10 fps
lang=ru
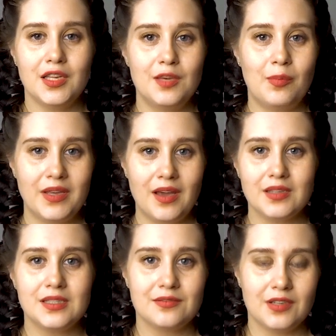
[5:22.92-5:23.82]
не
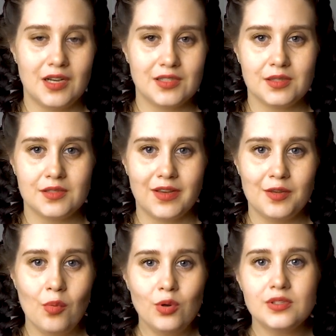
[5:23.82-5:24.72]
боятся выказывать свои
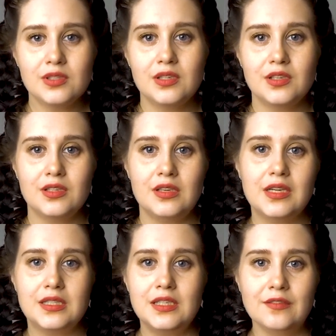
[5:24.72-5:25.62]
эмоции,
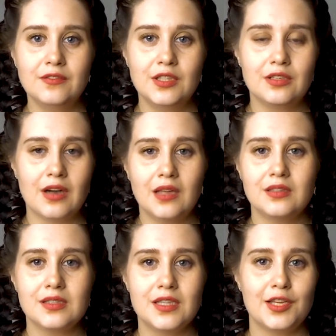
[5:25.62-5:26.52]
негативные,
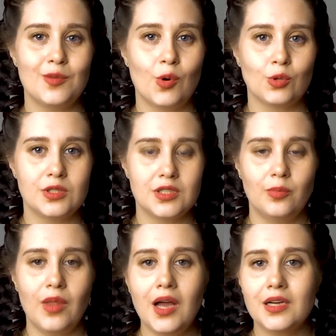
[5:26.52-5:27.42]
радостные, они могут и
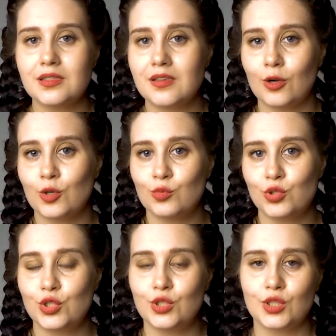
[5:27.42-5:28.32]
заплакать, как и
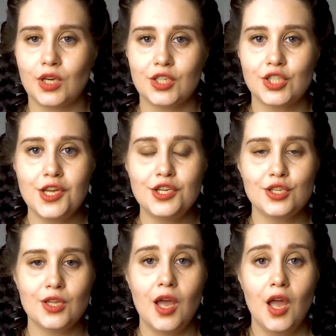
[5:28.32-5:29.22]
мужчины, так и
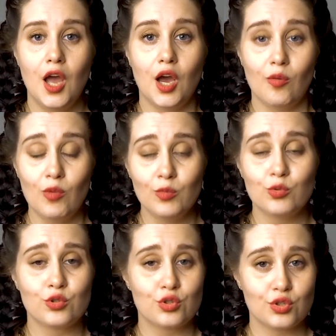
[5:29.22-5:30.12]
женщины. А мой
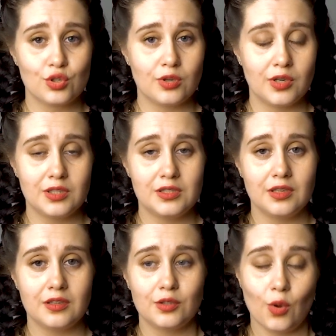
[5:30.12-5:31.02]
муж это
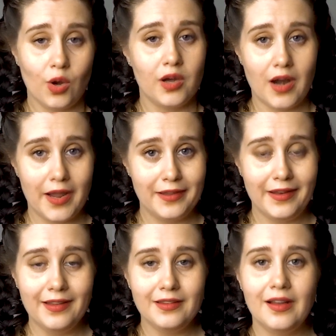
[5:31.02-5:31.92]
делает крайне
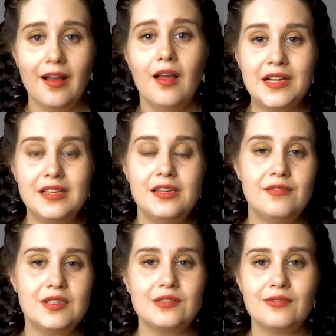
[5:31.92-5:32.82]
редко. Они не
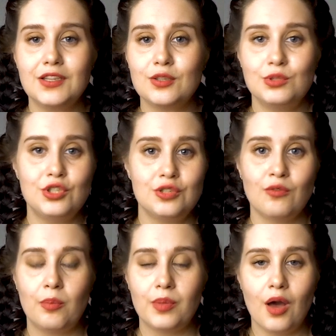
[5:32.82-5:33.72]
видят в этом
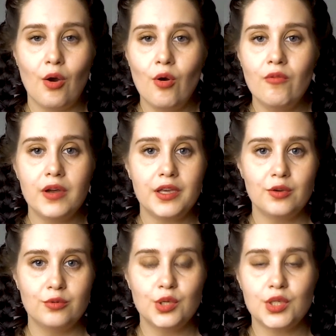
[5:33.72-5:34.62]
ничего плохого, и
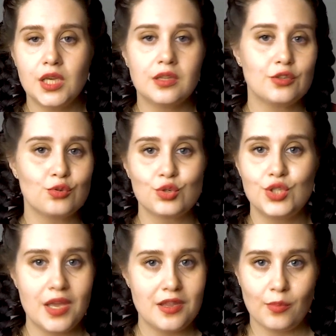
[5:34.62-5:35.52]
у них нет
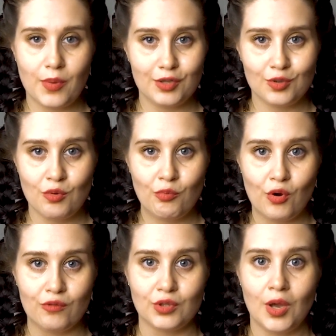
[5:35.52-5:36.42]
осуждения по этому
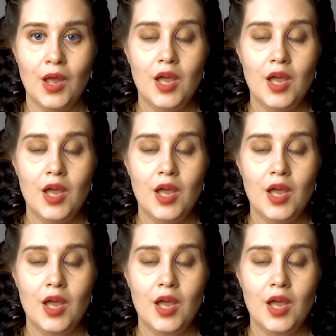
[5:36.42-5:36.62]
поводу.